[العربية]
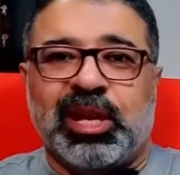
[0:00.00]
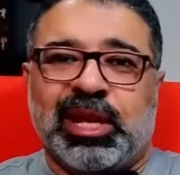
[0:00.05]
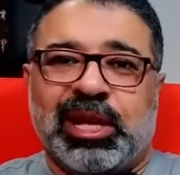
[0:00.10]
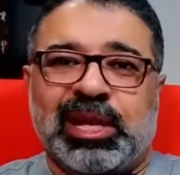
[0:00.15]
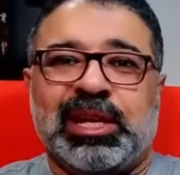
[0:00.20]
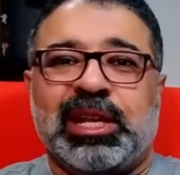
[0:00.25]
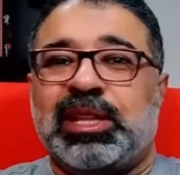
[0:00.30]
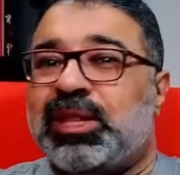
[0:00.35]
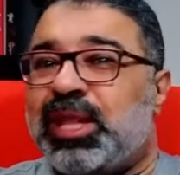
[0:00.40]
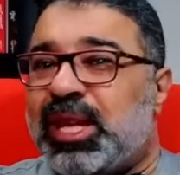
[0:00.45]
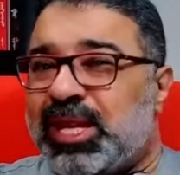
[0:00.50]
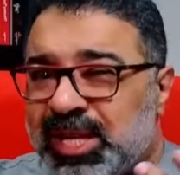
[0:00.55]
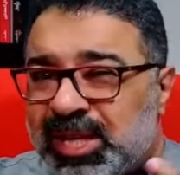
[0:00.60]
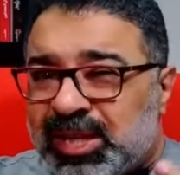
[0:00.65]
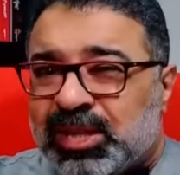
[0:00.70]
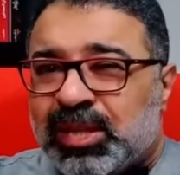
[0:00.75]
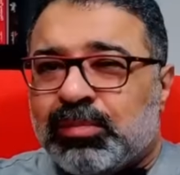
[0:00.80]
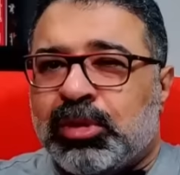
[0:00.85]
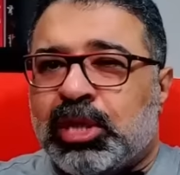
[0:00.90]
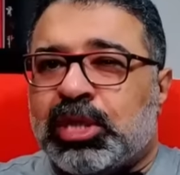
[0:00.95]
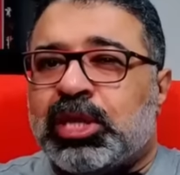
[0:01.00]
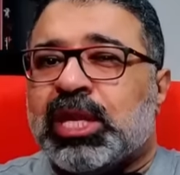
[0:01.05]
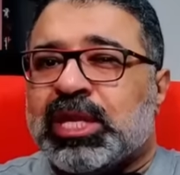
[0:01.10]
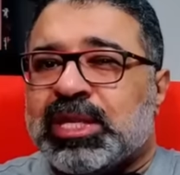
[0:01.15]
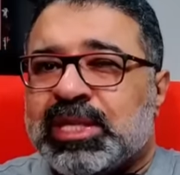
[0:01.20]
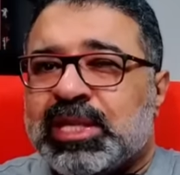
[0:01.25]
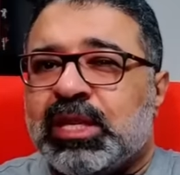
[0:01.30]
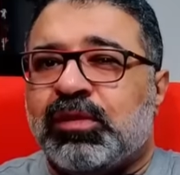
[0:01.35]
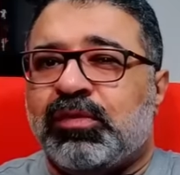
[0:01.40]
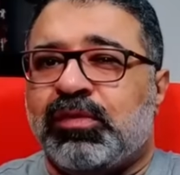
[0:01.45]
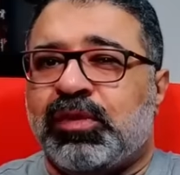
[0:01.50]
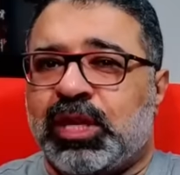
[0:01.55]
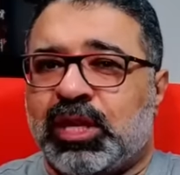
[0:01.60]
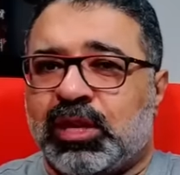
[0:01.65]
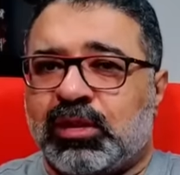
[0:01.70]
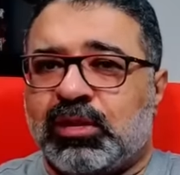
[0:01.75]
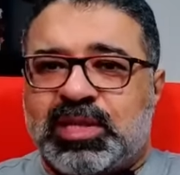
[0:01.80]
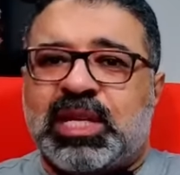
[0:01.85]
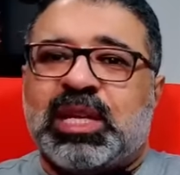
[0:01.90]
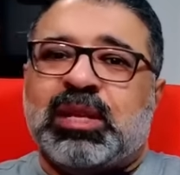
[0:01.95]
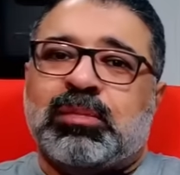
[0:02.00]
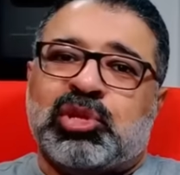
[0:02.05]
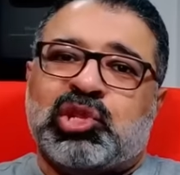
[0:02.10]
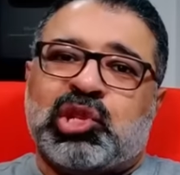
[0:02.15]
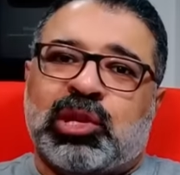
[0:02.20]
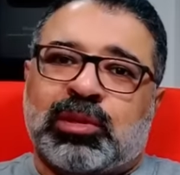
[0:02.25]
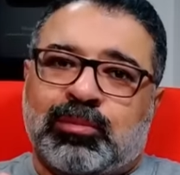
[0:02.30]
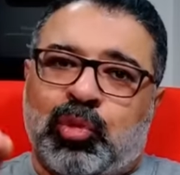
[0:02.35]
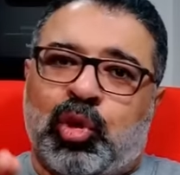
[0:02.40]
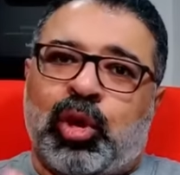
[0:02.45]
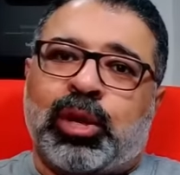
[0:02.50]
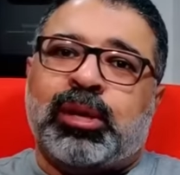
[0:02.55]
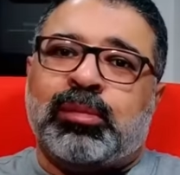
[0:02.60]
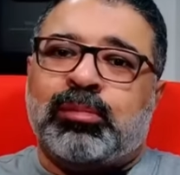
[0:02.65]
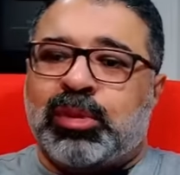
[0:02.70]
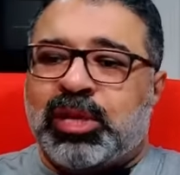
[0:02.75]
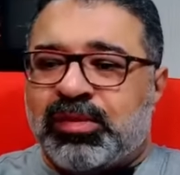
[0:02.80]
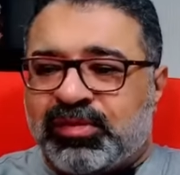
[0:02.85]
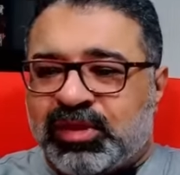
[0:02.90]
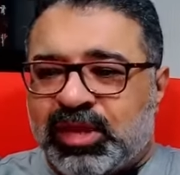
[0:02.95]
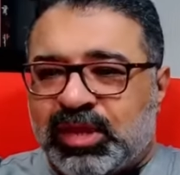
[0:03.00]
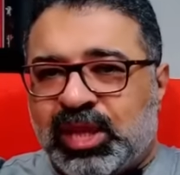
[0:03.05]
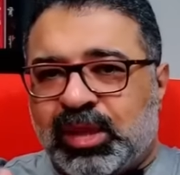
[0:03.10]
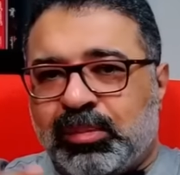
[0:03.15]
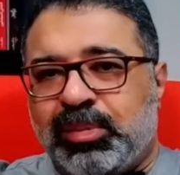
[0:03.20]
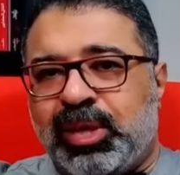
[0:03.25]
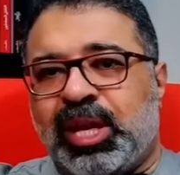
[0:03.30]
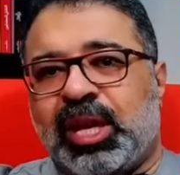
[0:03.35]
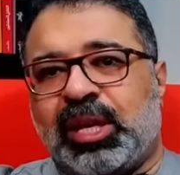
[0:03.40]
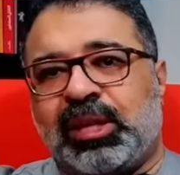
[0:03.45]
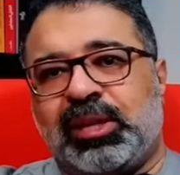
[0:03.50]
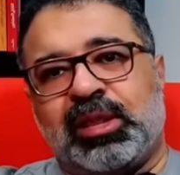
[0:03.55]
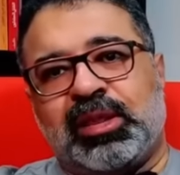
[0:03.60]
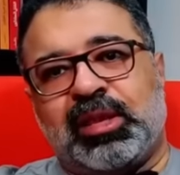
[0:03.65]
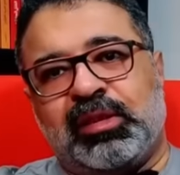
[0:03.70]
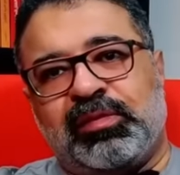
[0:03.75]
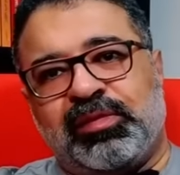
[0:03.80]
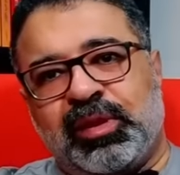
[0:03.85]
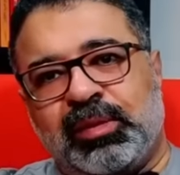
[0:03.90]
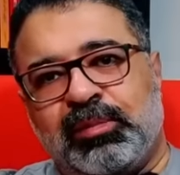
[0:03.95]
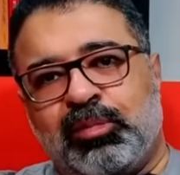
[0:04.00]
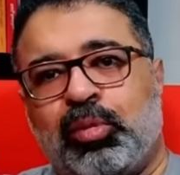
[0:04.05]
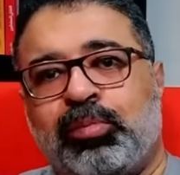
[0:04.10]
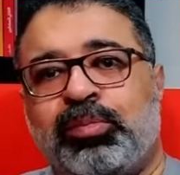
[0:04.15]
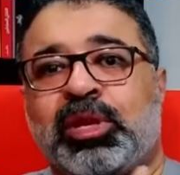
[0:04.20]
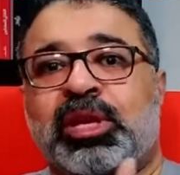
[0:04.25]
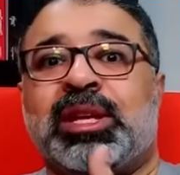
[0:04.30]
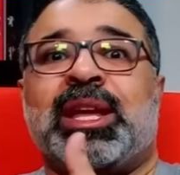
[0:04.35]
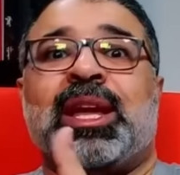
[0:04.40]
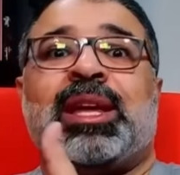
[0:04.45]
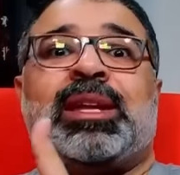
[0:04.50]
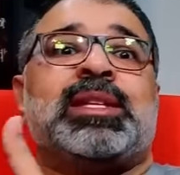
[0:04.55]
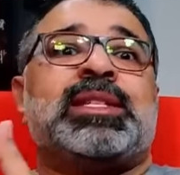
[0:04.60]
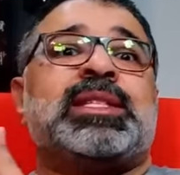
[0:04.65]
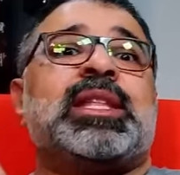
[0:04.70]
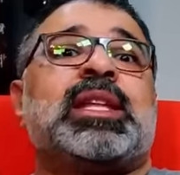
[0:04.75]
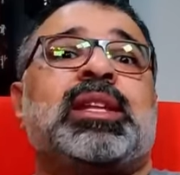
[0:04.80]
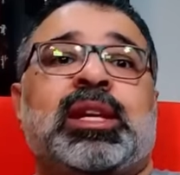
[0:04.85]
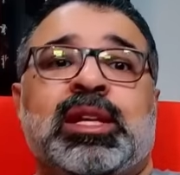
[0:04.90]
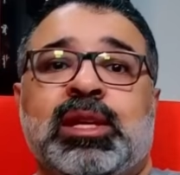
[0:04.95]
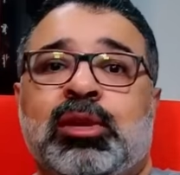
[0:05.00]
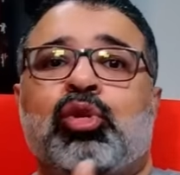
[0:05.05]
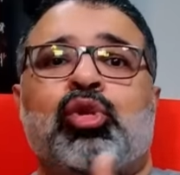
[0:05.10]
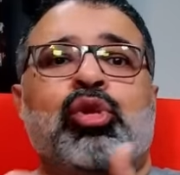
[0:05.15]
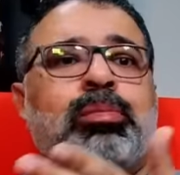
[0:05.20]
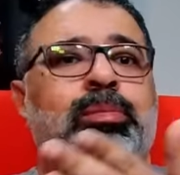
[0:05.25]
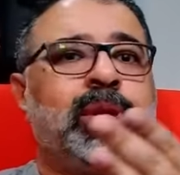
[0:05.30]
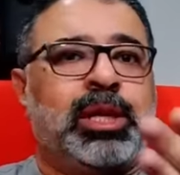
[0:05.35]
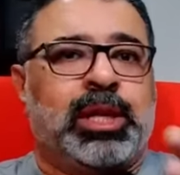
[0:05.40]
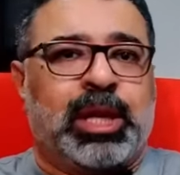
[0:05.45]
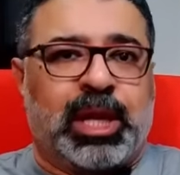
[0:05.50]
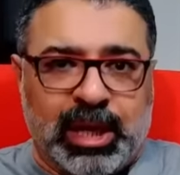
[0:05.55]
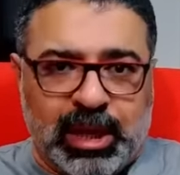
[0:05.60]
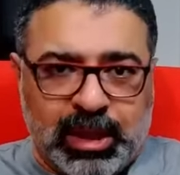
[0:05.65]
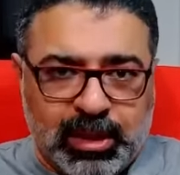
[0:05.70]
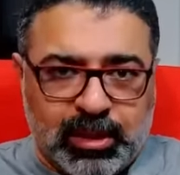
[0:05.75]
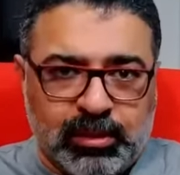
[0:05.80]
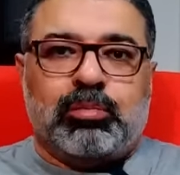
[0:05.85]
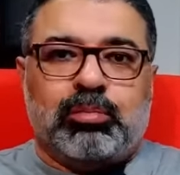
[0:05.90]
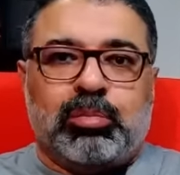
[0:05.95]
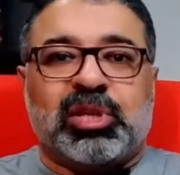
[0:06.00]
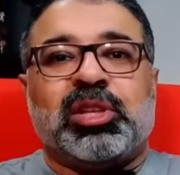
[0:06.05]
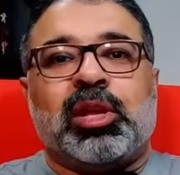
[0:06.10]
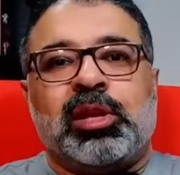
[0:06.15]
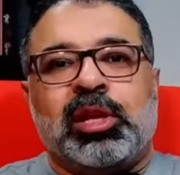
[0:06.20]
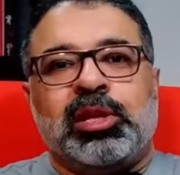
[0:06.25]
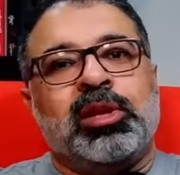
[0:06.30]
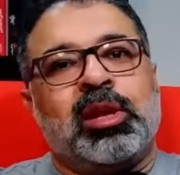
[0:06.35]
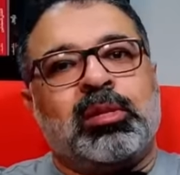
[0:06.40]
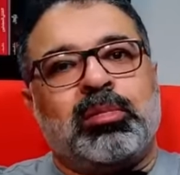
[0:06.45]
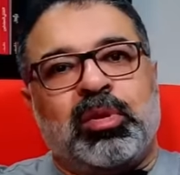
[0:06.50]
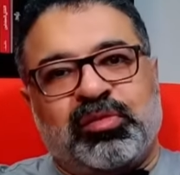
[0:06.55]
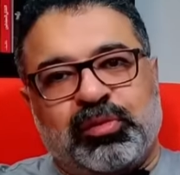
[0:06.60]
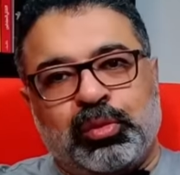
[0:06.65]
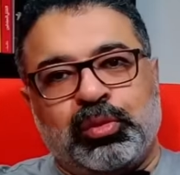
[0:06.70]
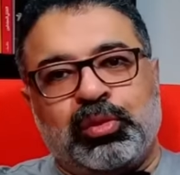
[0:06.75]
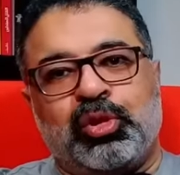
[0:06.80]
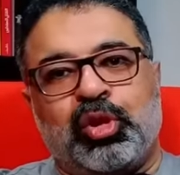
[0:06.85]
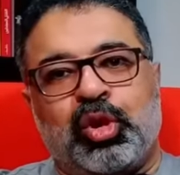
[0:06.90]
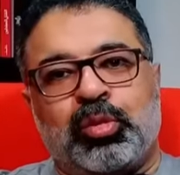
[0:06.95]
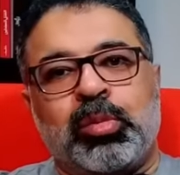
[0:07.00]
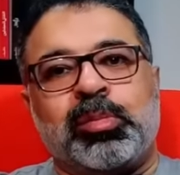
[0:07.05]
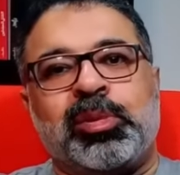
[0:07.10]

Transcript: اللي اتضايقت من التجسيد فيها زي مشهد معين بنفتتح بيه احداث الفيلم وبنرجع نستدعيه قرب النهايه بطلنا المفروض ان هم